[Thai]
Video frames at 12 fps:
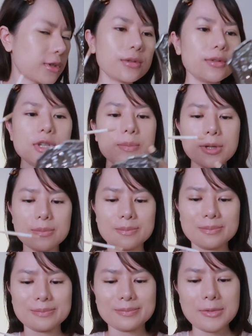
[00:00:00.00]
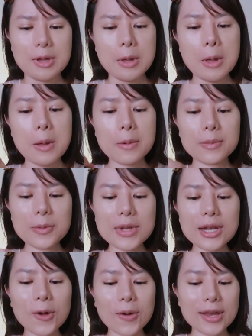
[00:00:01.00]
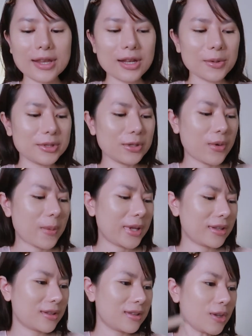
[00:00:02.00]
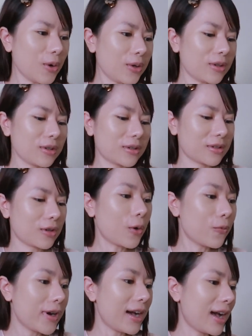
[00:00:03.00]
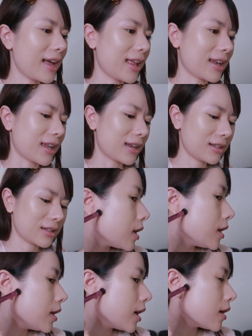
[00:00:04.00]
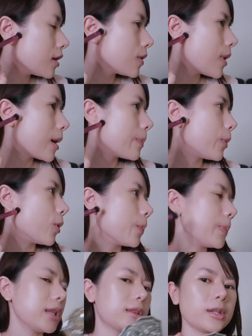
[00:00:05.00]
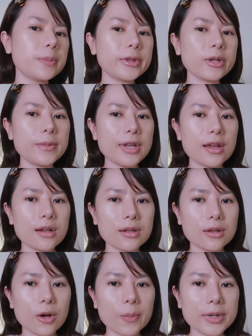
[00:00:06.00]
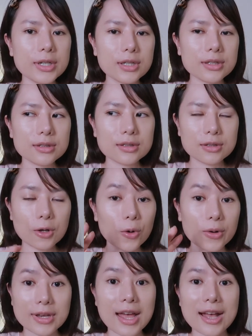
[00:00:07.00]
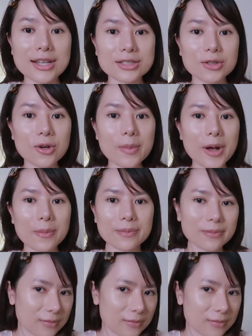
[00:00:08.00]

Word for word: ว่าทำมันไม่มีรอยที่เรารู้สึกว่ามันต้องครอบเวอร์ขนาดนั้นในเรื่องความปกปิดตึบๆเนี่ยรองพื้นของ เอ็น เอ เอส ก็แบบ